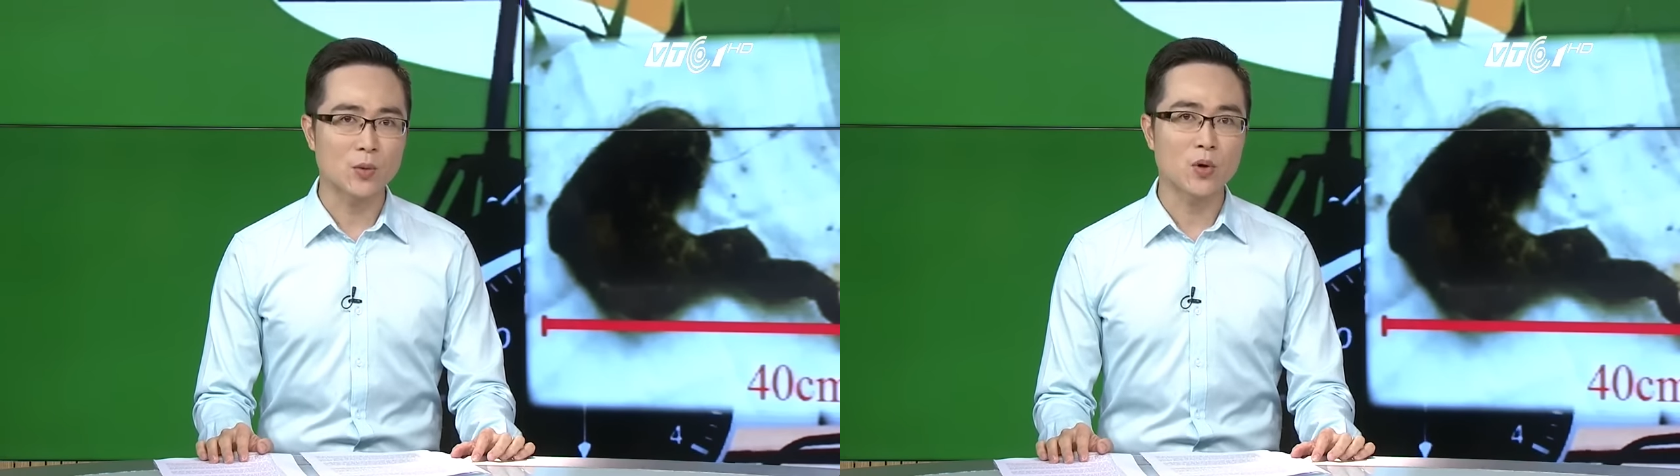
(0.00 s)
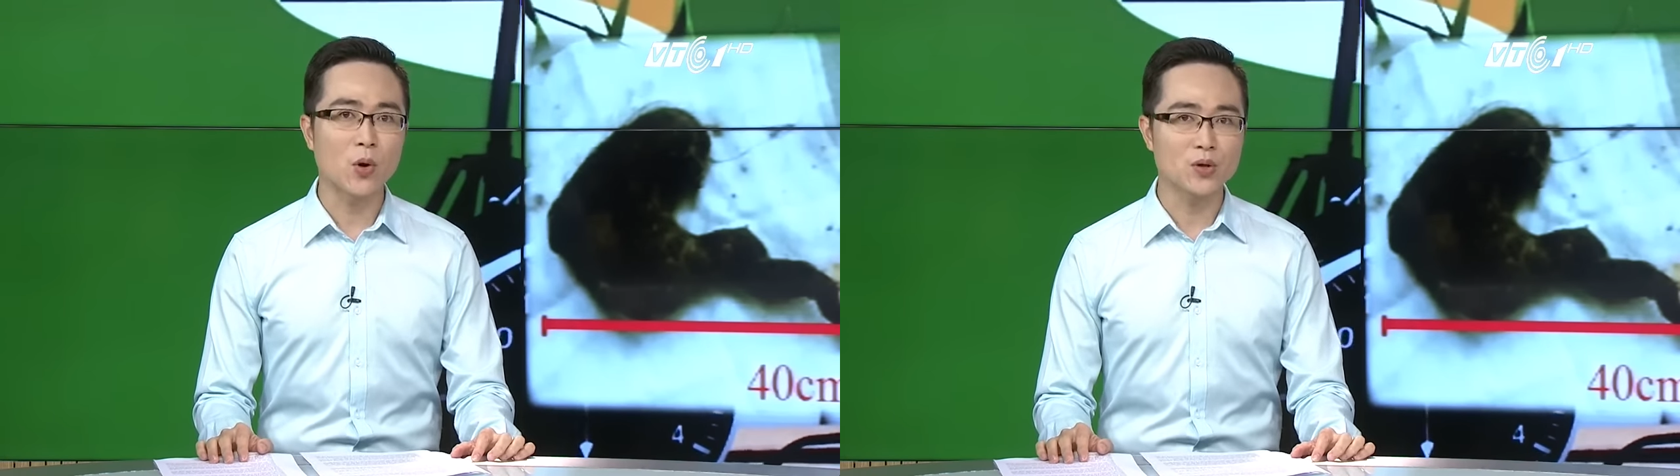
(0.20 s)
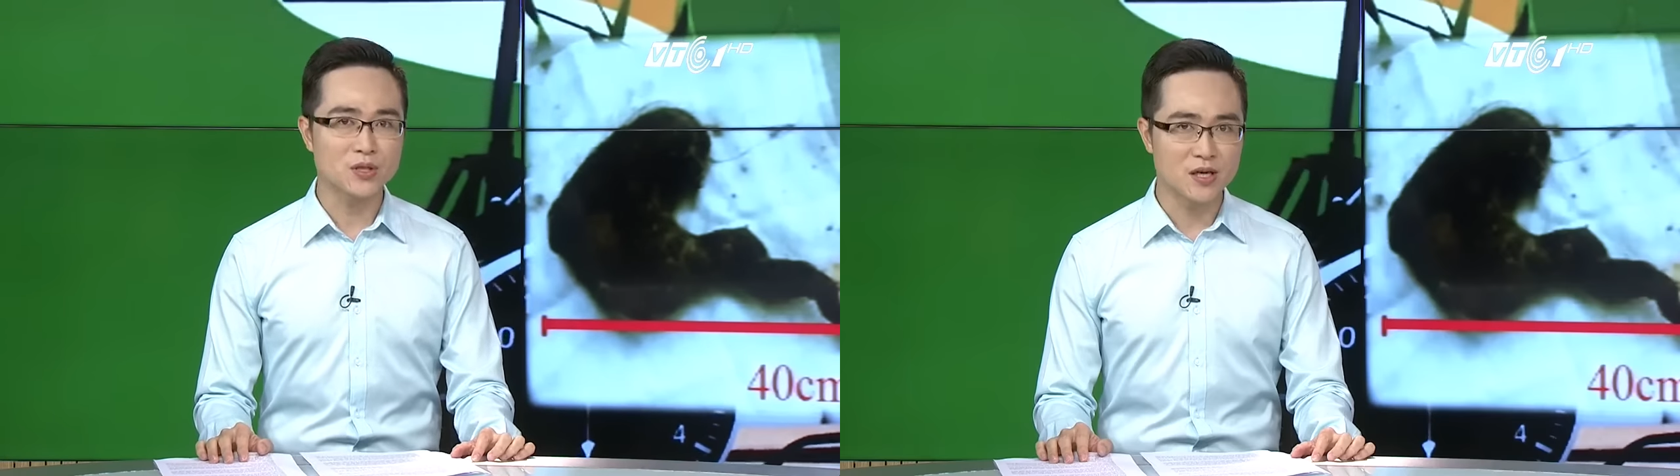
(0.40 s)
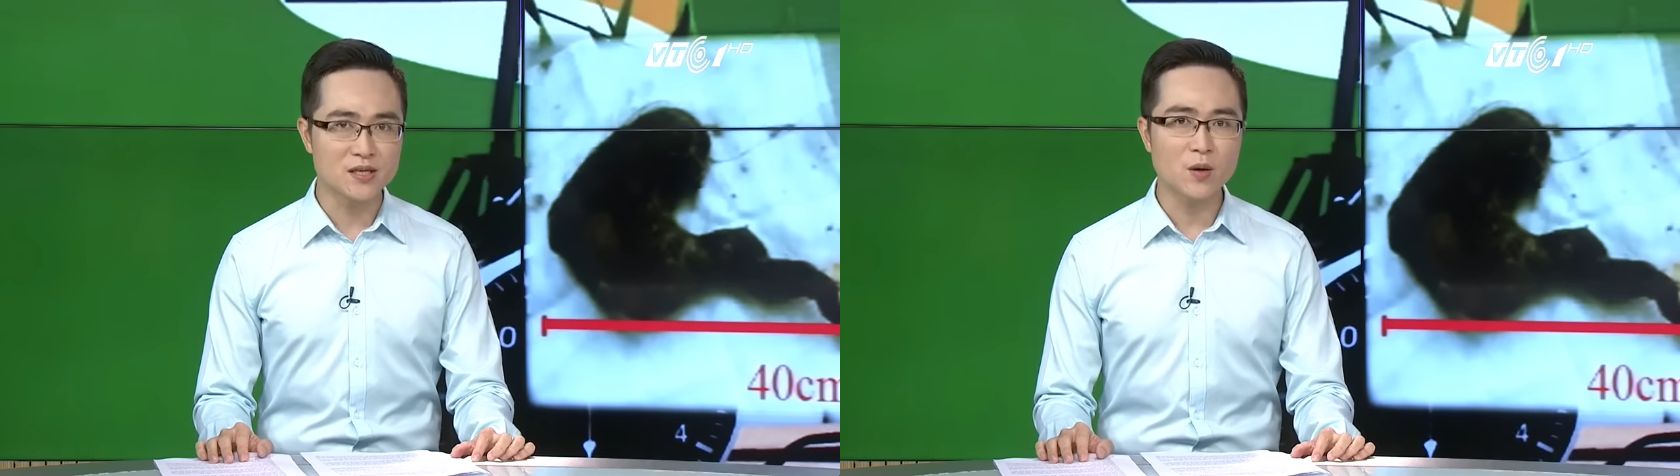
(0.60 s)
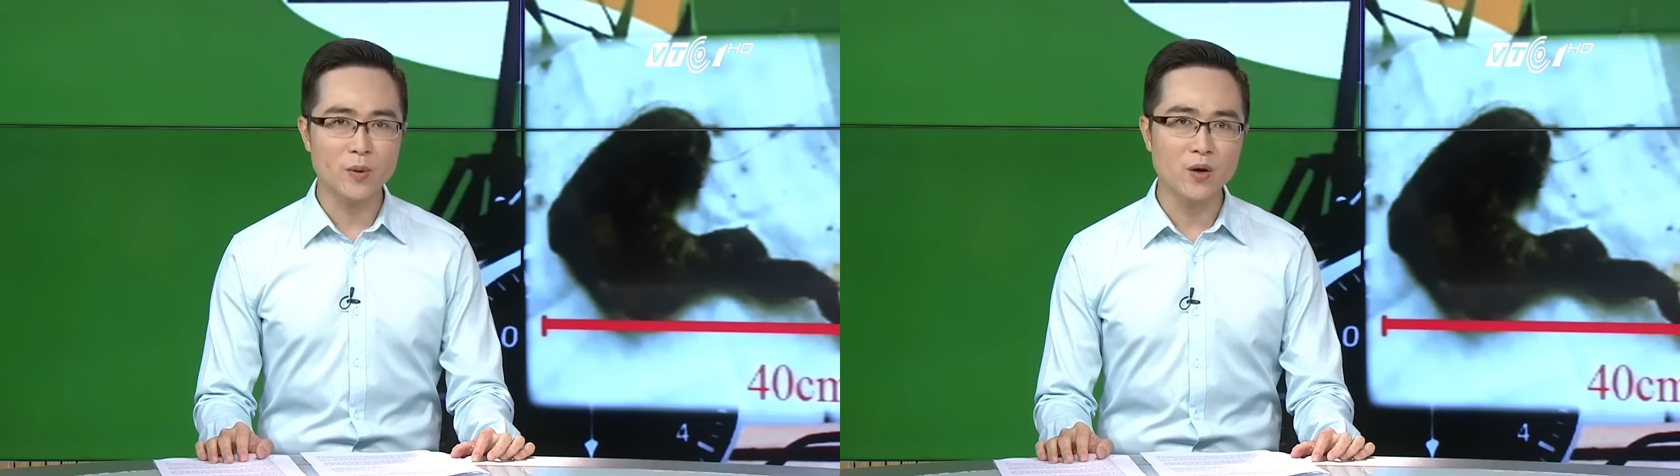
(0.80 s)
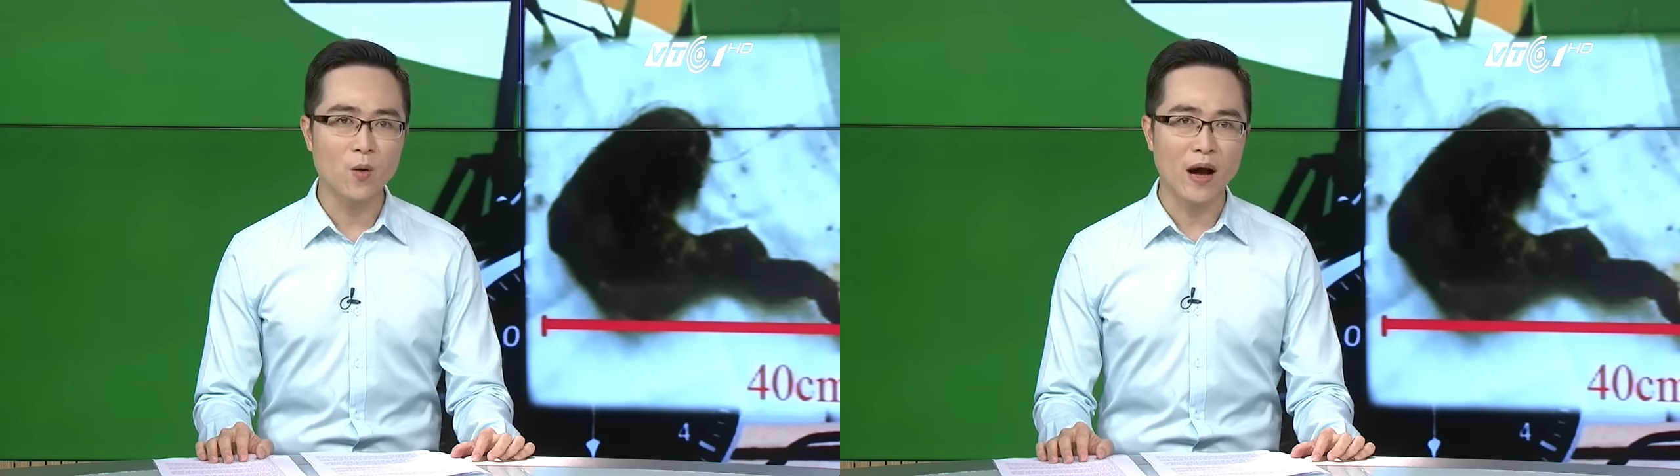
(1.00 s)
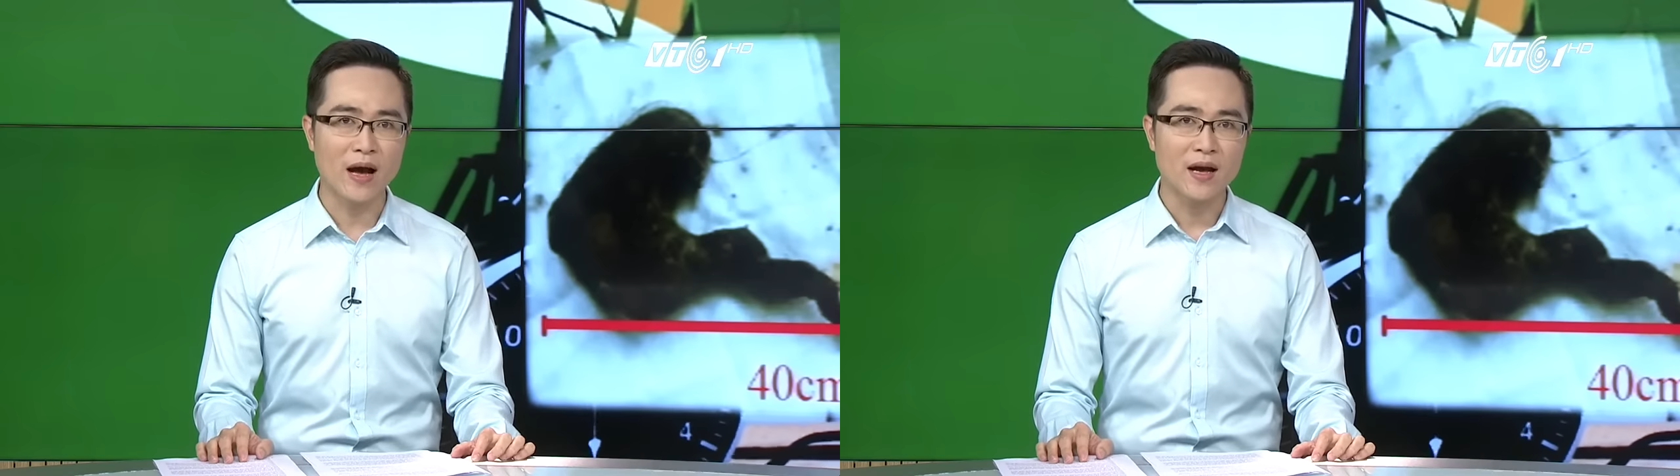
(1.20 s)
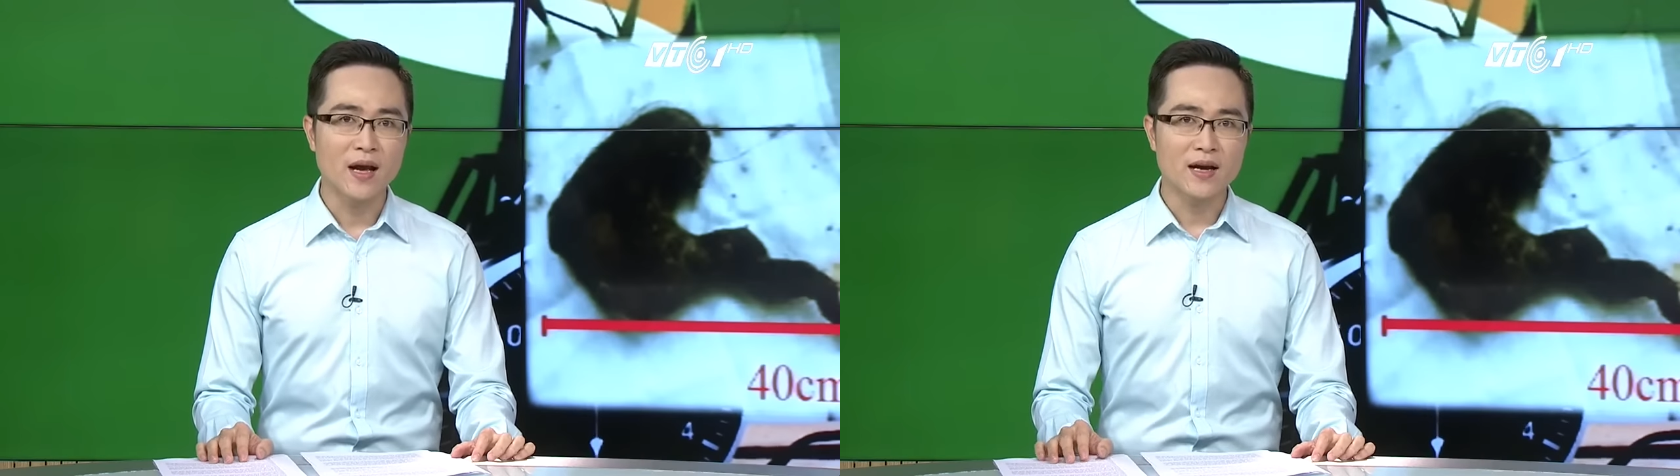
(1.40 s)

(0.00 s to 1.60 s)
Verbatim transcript: cho một hội chứng trong y khoa